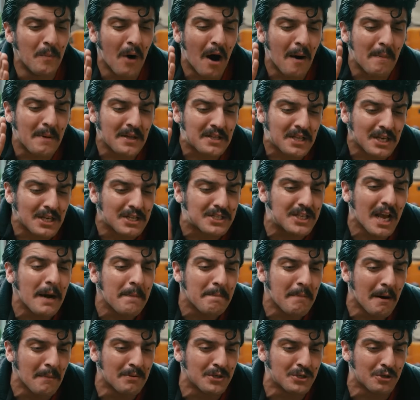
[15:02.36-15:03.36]
Bu muhabbeti hiç
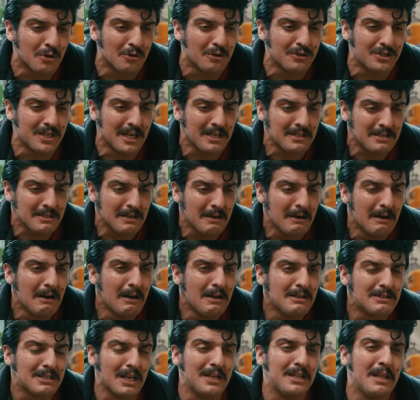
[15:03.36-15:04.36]
yapmamış olacağız.
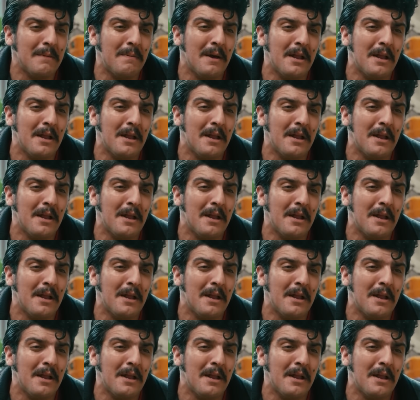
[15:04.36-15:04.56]
Sen